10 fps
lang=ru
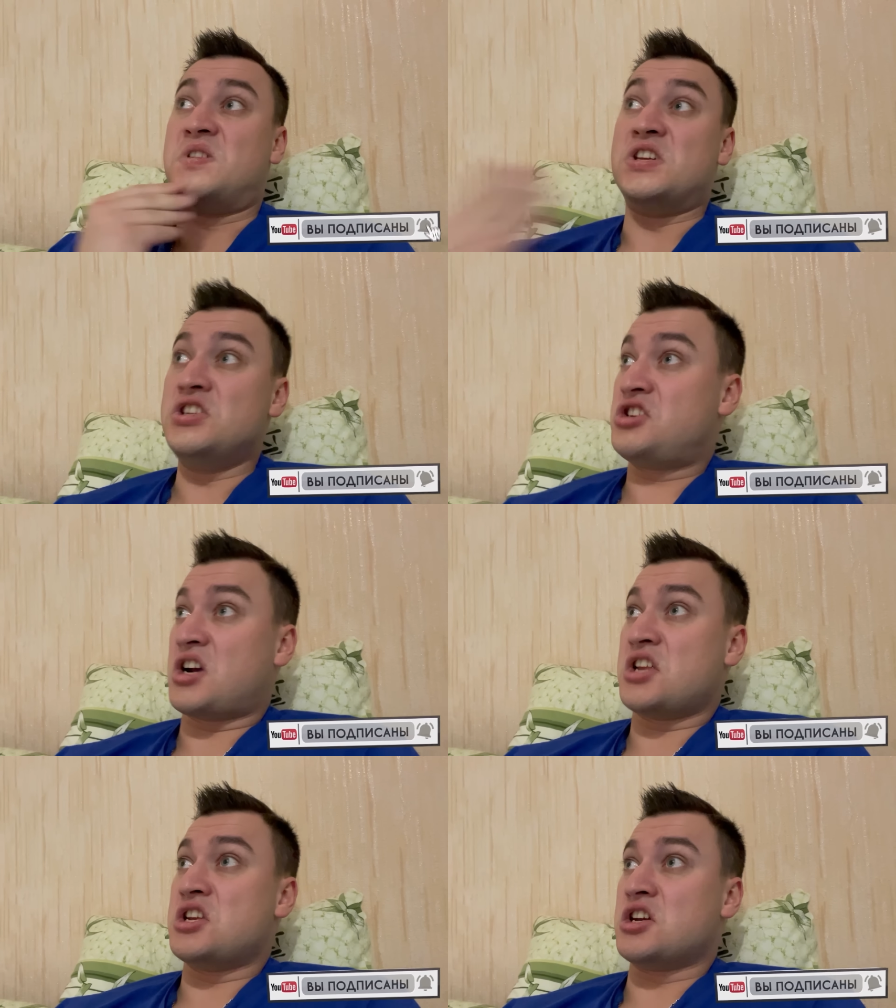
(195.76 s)
дичь,
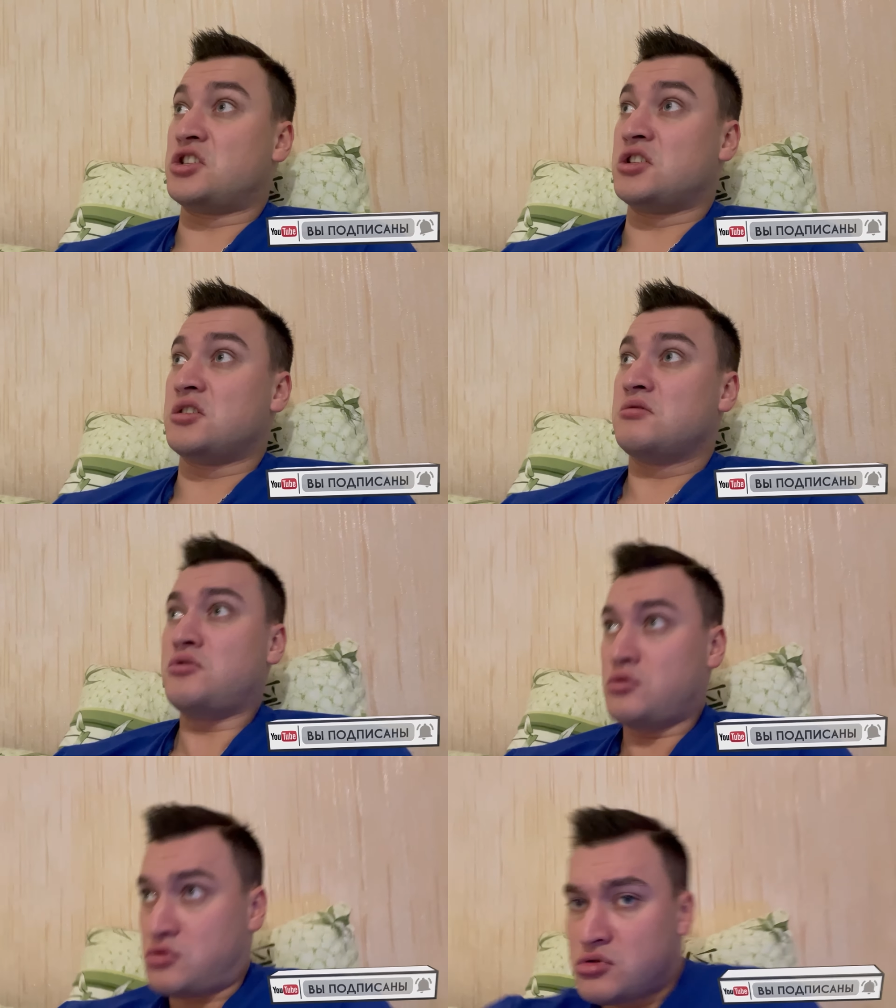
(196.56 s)
конечно,
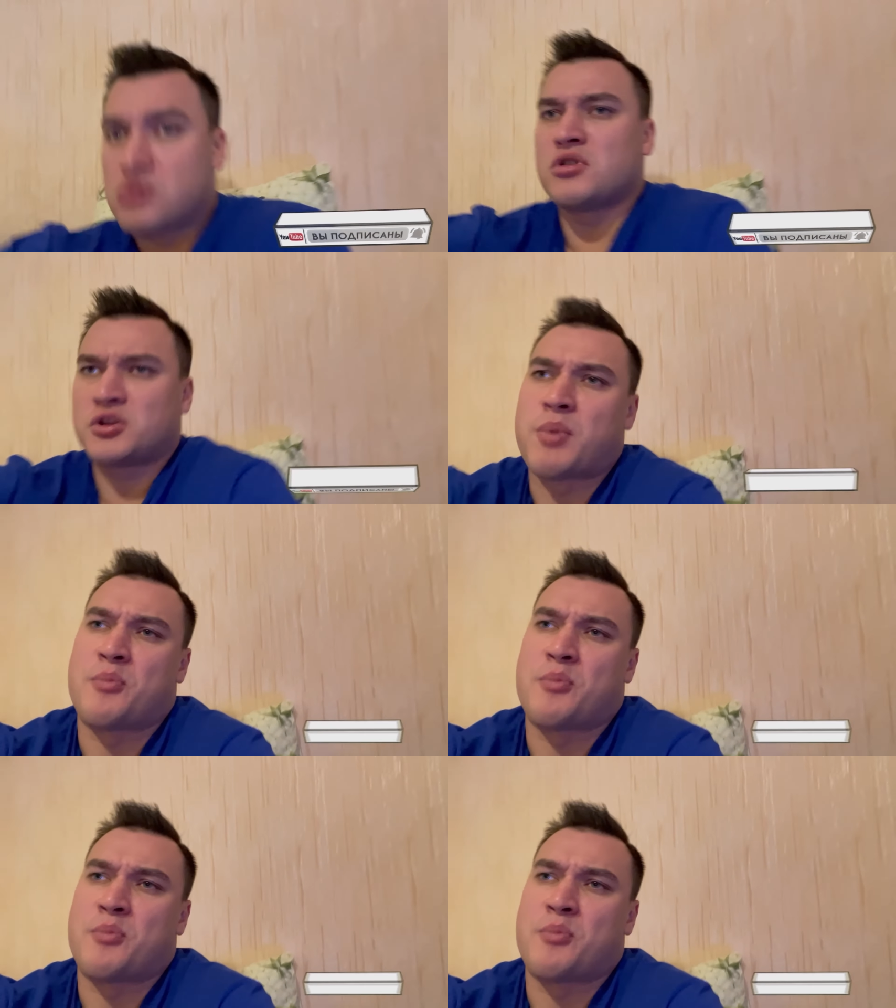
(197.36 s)
ну, стоит